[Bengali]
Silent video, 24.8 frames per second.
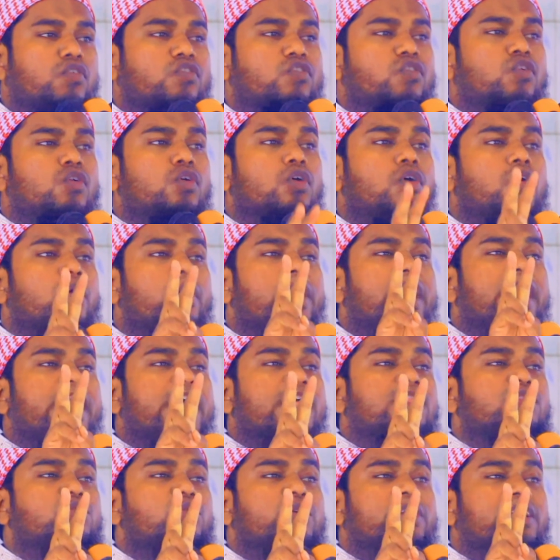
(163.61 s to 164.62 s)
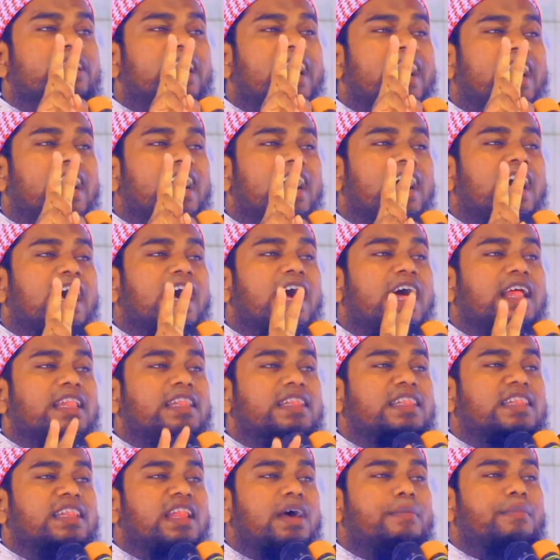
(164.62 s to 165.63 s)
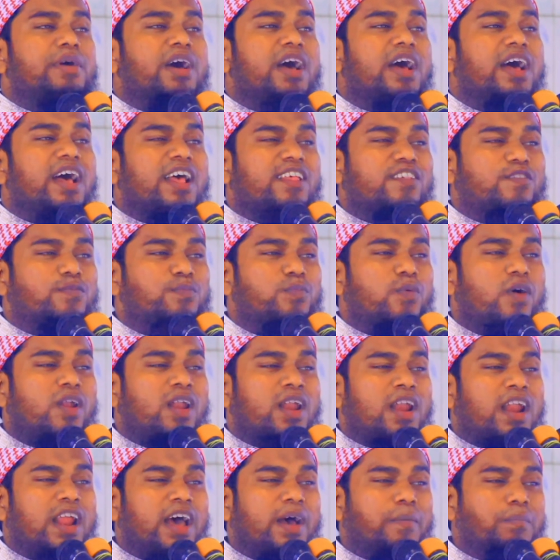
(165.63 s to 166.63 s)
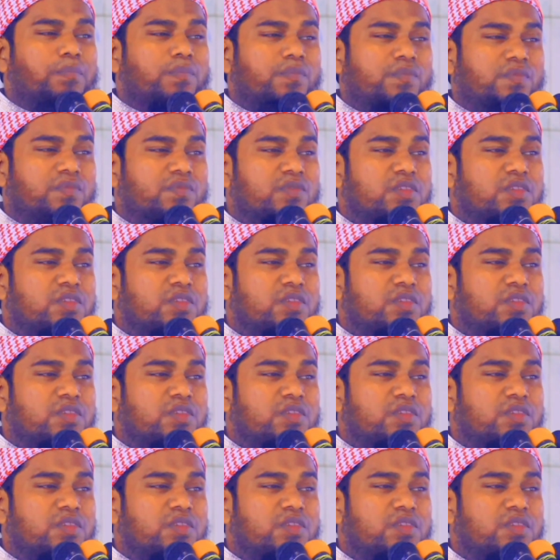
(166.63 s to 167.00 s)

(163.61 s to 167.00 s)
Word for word: উজু করে দুই রাকাত নামাজ পড়লাম